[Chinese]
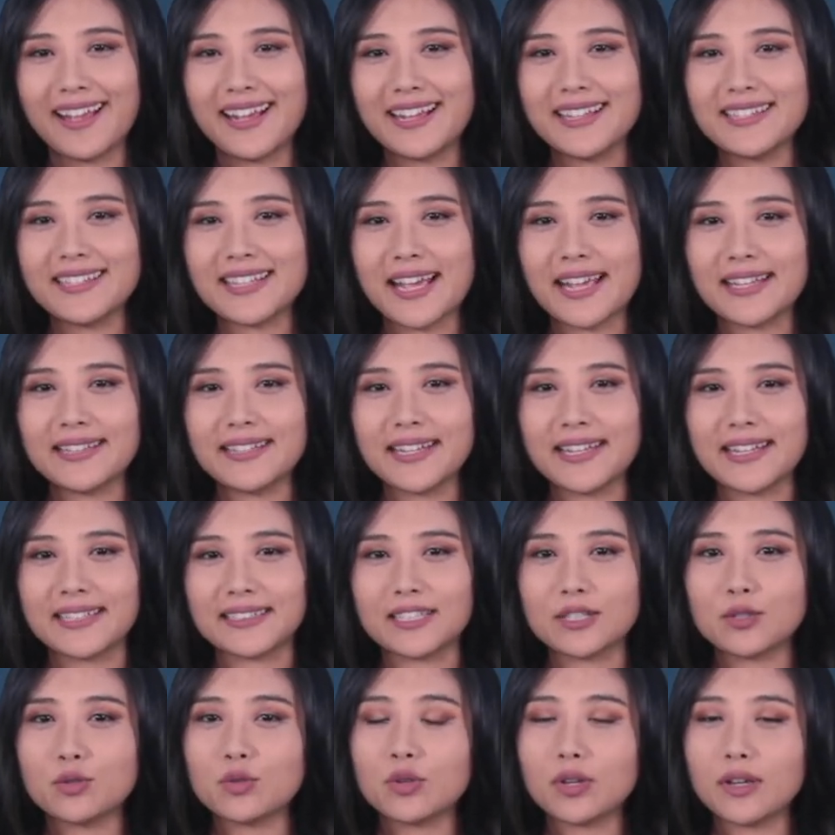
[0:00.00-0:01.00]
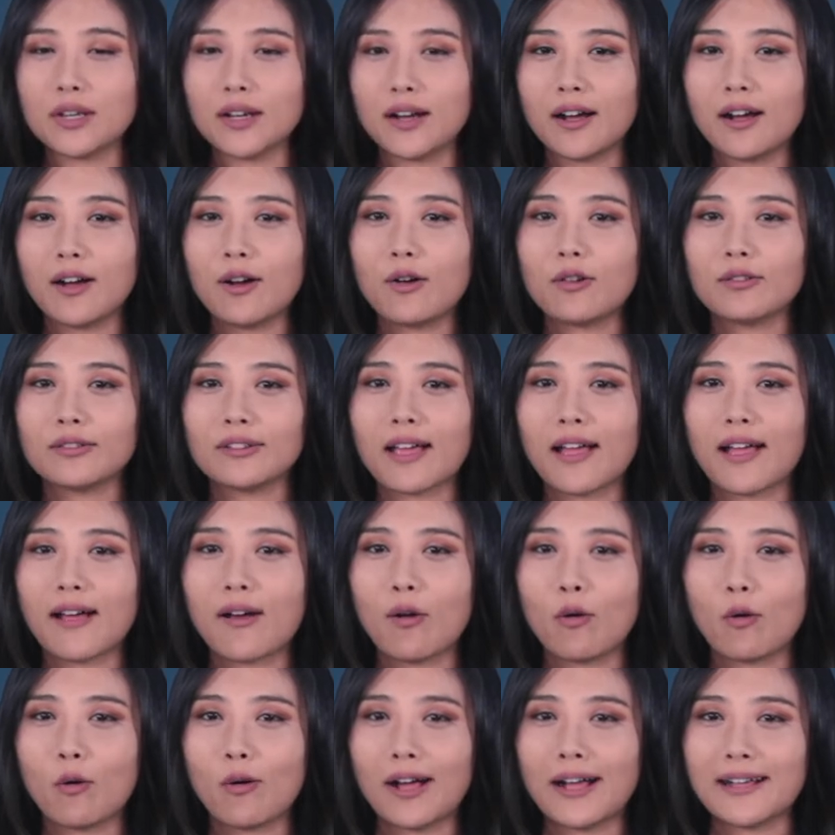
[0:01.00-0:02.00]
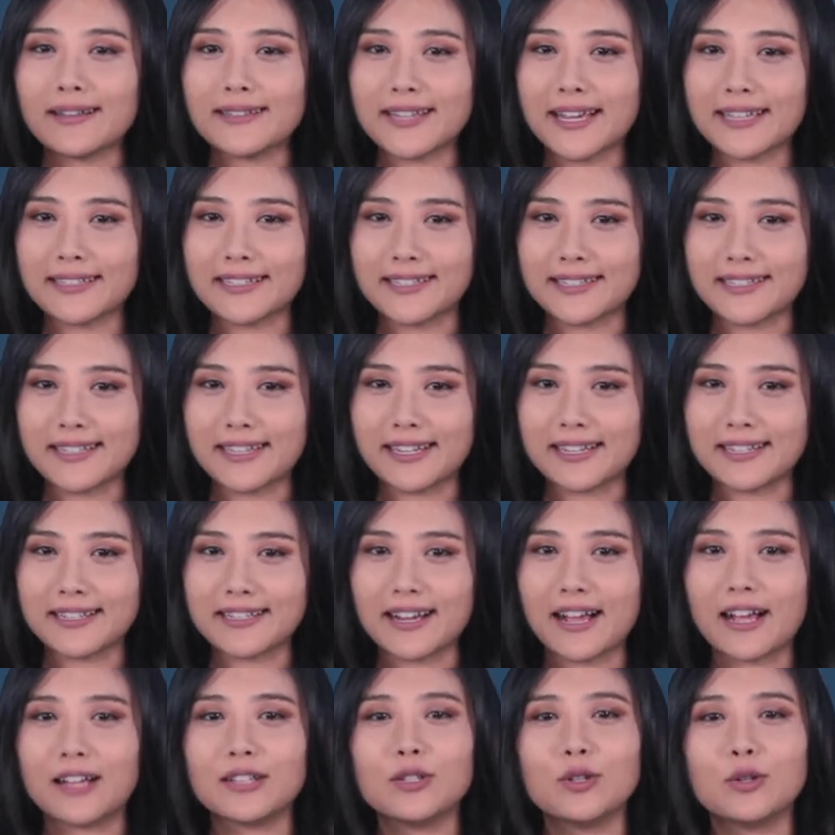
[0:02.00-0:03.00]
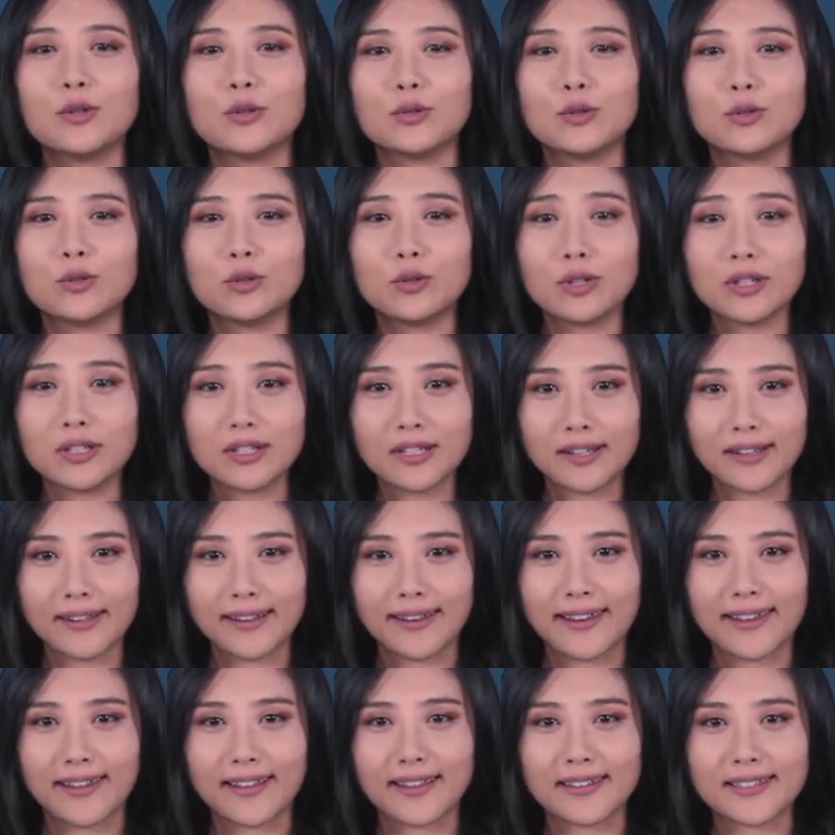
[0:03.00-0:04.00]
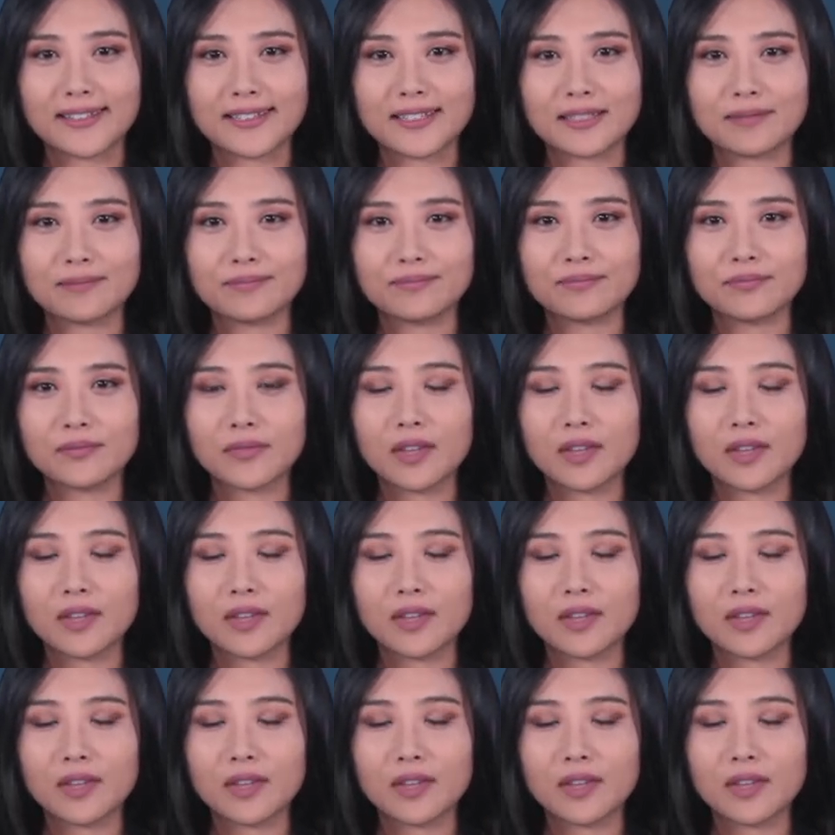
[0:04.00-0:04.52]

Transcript: 在电影的最后呢，花家的剑上又多刻了一个字。